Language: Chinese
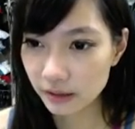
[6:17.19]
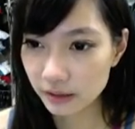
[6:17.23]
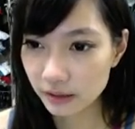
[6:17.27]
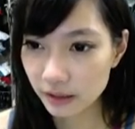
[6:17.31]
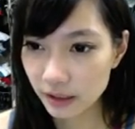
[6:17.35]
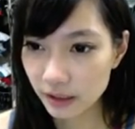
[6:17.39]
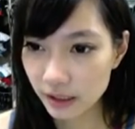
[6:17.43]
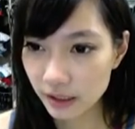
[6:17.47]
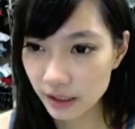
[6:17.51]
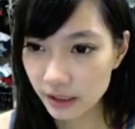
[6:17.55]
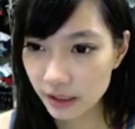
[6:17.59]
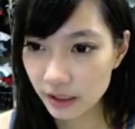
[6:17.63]

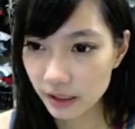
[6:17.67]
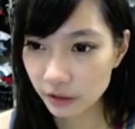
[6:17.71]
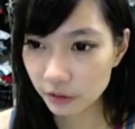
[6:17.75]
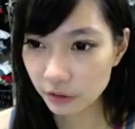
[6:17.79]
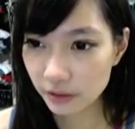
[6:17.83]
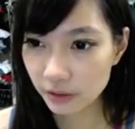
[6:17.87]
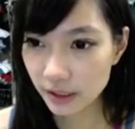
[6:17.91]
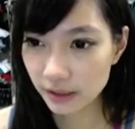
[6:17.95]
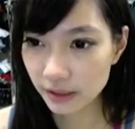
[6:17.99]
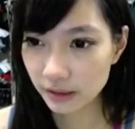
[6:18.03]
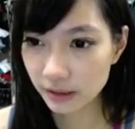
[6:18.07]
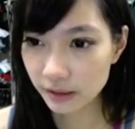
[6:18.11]
理你都
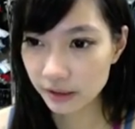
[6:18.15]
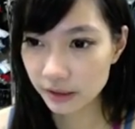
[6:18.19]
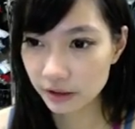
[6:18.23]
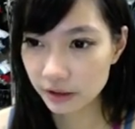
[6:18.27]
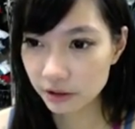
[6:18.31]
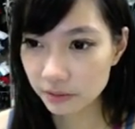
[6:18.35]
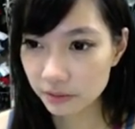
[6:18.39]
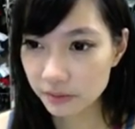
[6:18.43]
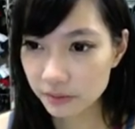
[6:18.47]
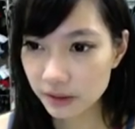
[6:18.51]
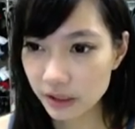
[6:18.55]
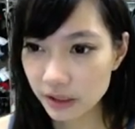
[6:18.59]
懒得理，是不
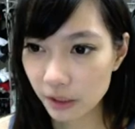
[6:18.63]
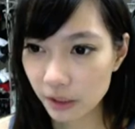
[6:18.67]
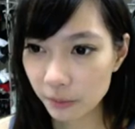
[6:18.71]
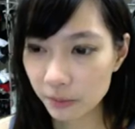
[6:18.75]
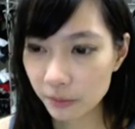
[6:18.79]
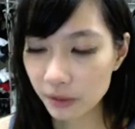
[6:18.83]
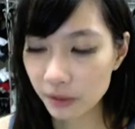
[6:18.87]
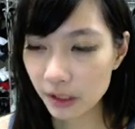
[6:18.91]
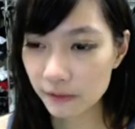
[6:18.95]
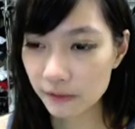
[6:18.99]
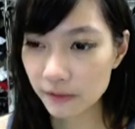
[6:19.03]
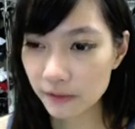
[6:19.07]
是考虑
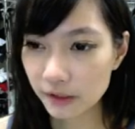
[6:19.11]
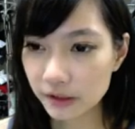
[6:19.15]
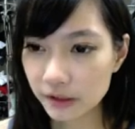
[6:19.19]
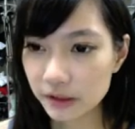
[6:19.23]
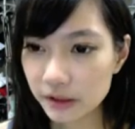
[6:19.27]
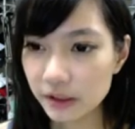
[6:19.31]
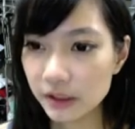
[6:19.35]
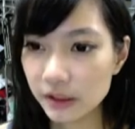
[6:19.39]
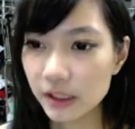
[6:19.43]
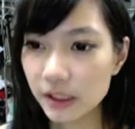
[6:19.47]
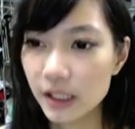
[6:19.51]
该放弃？